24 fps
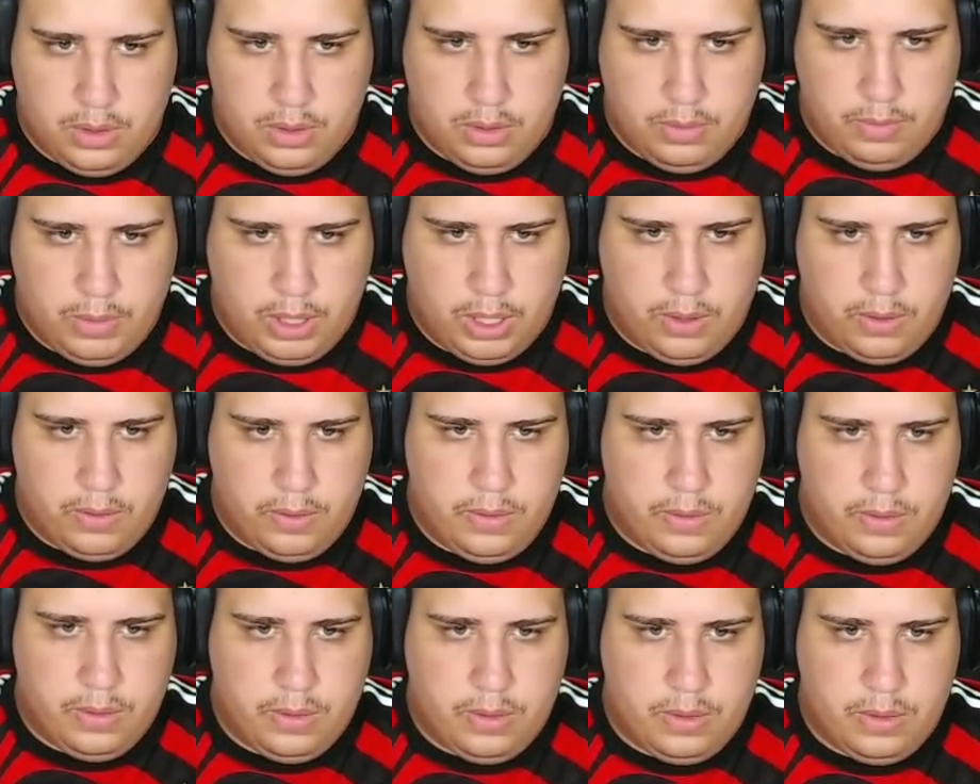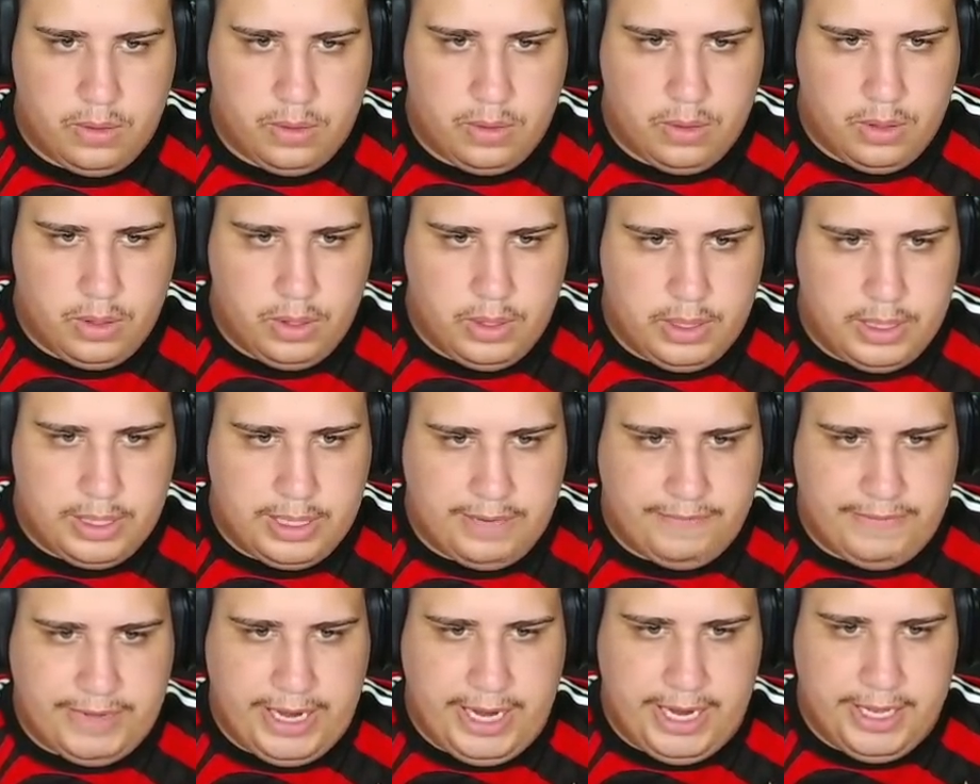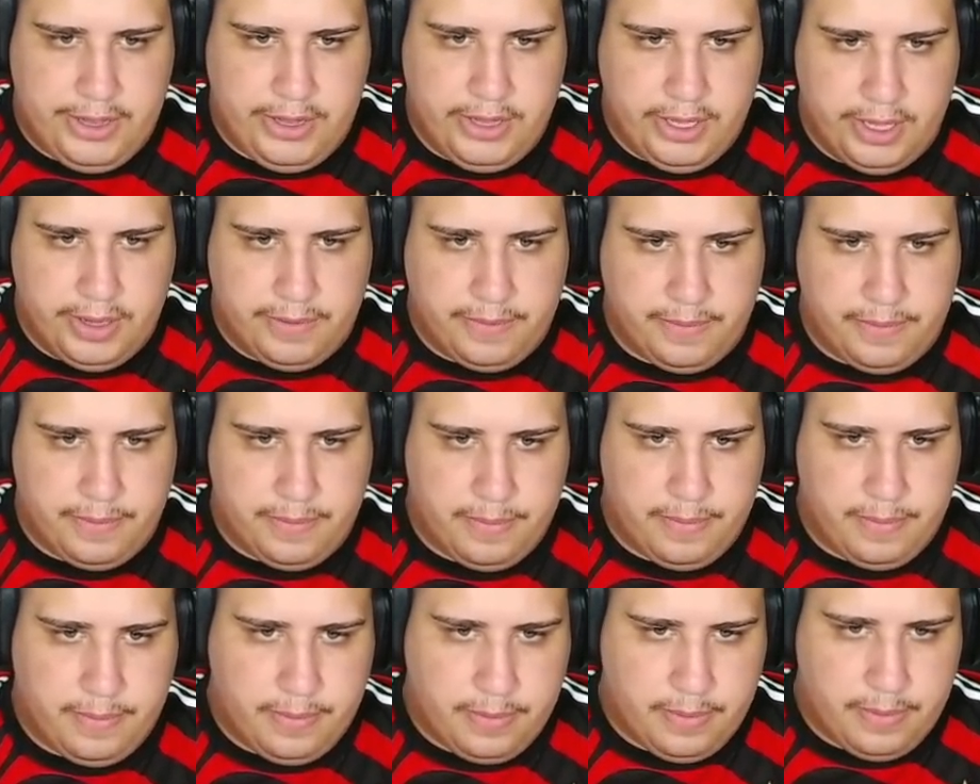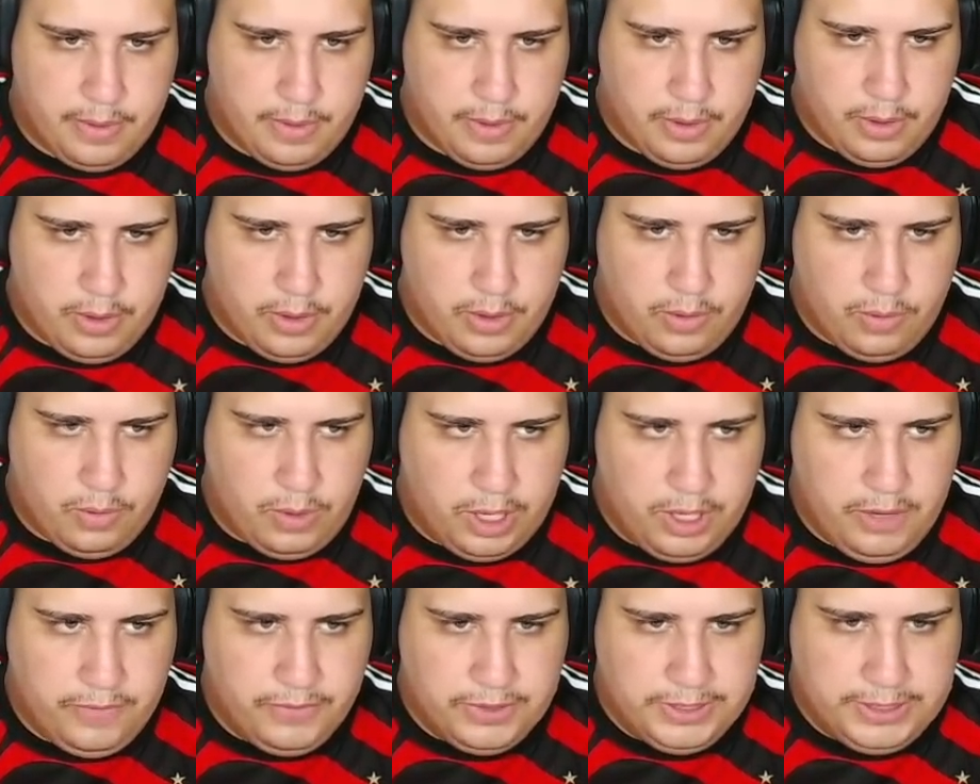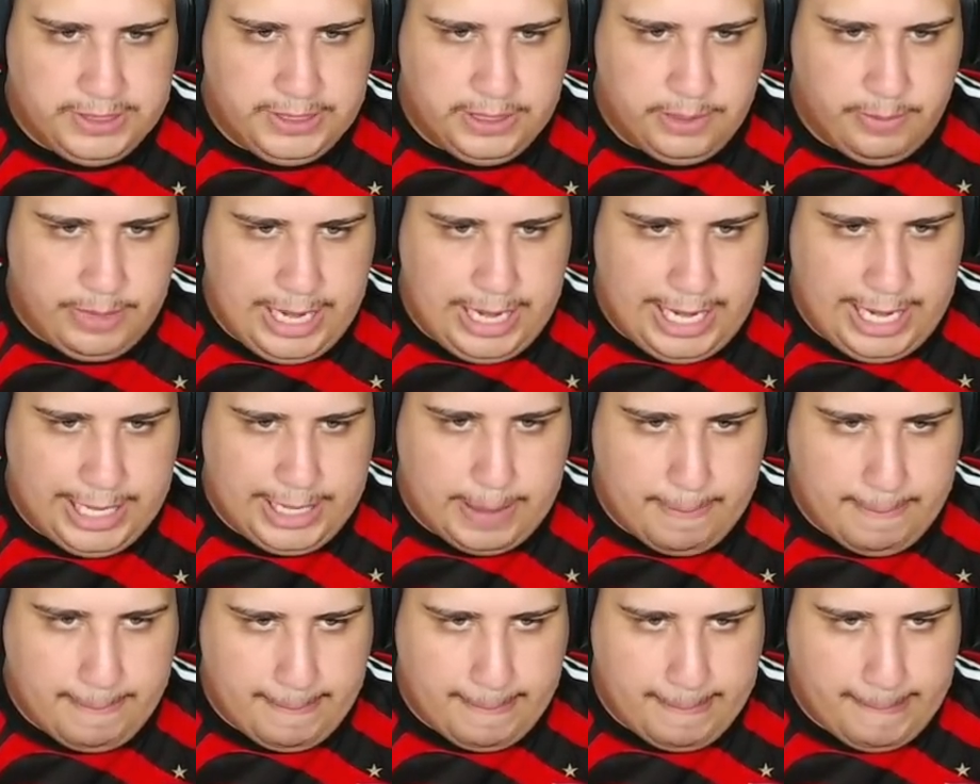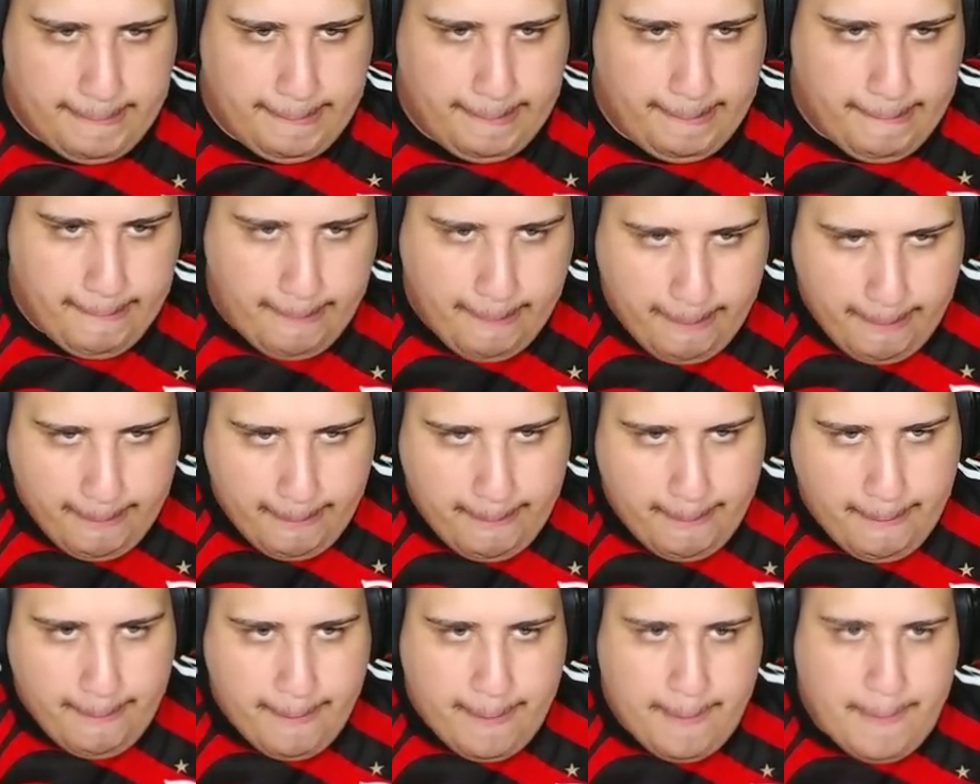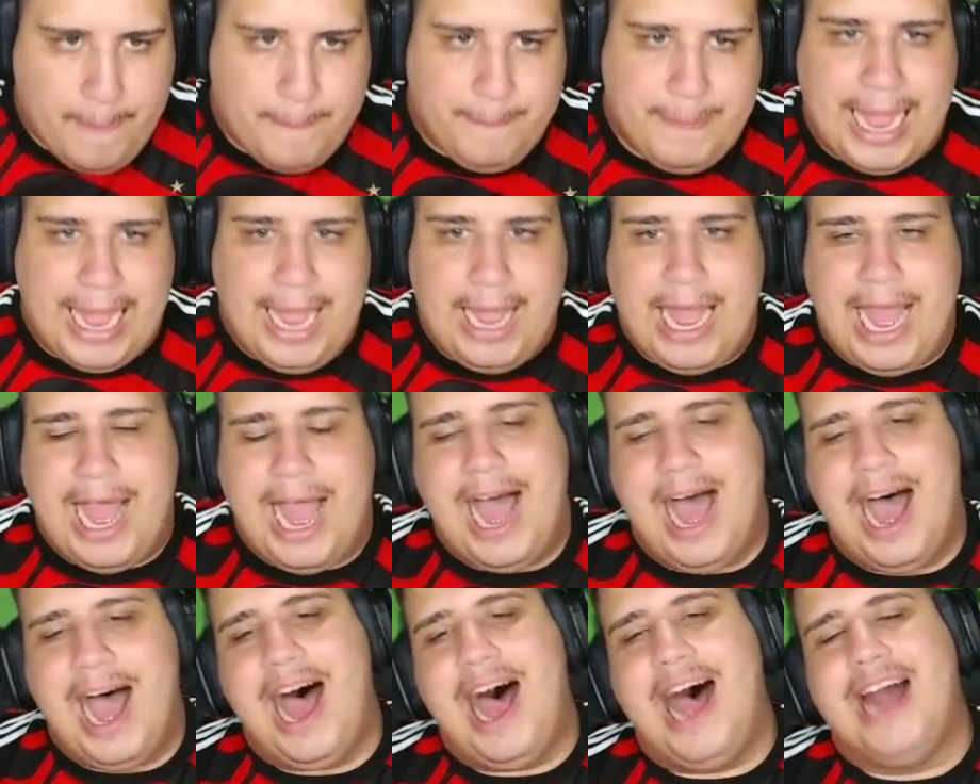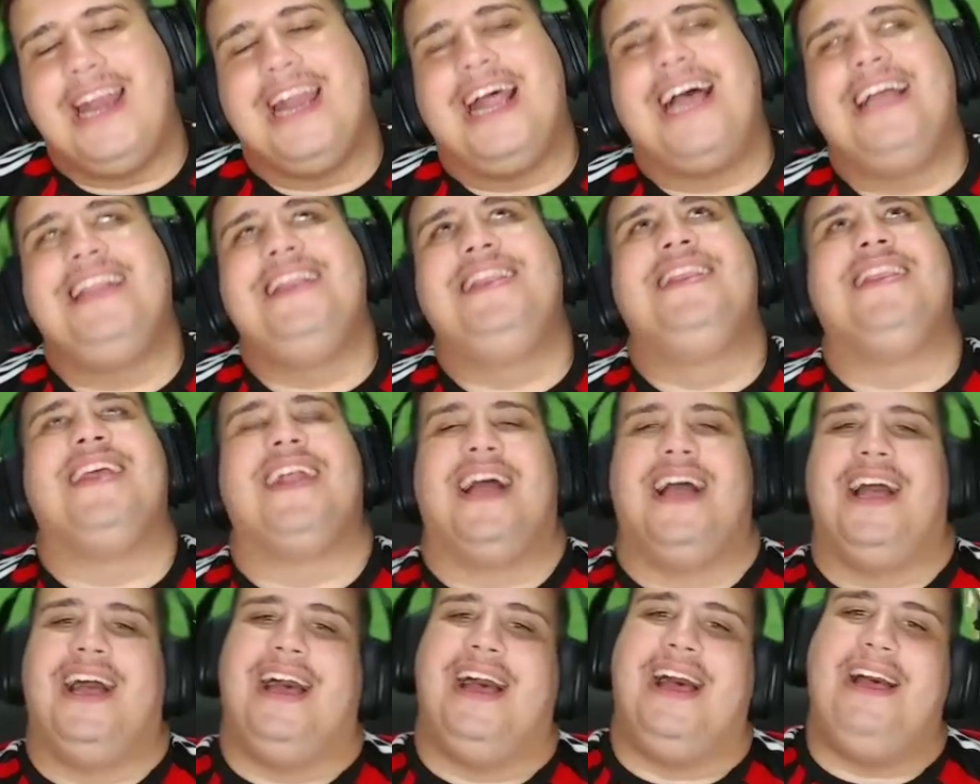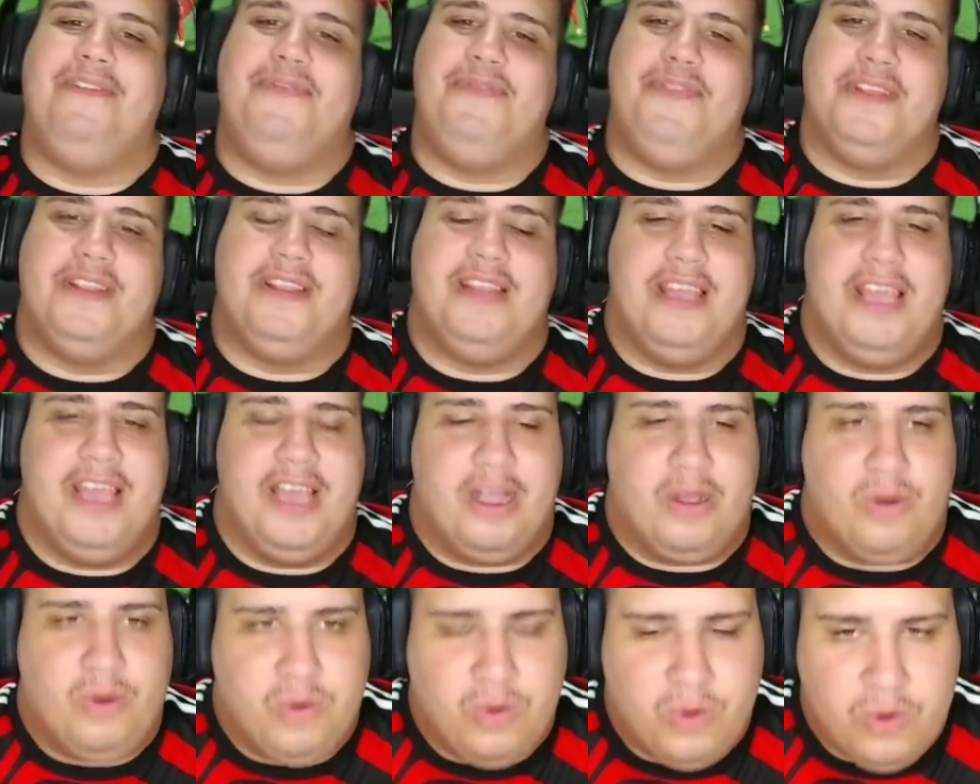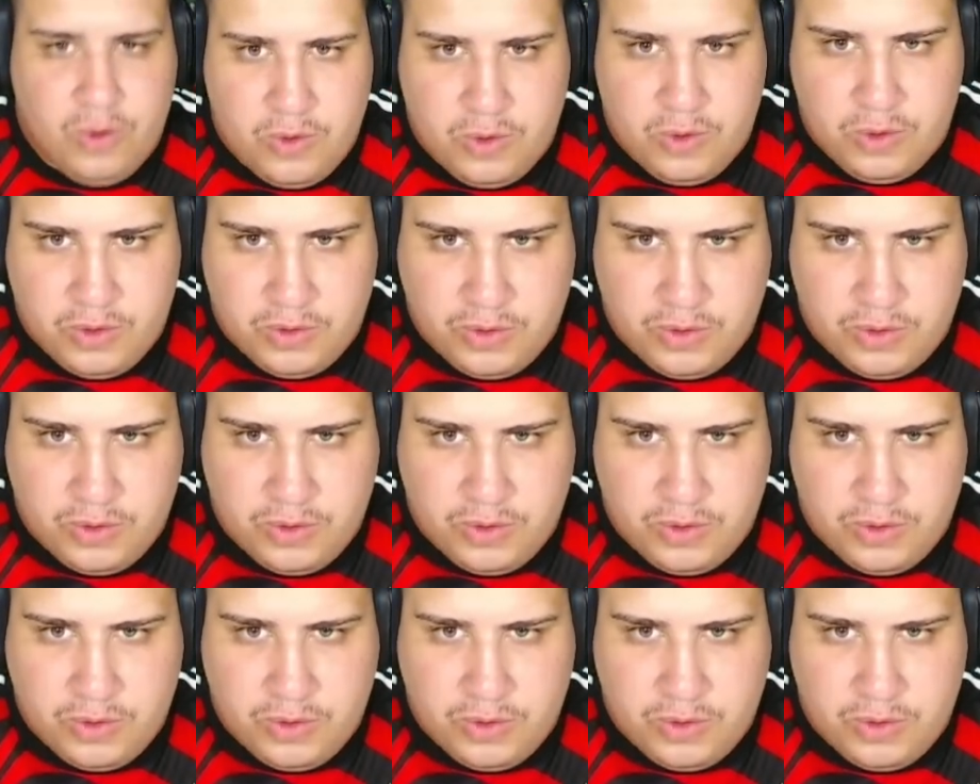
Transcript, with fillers: Olha Navarrete, pode você, moleque. Mas... Ah, na trave, Deco.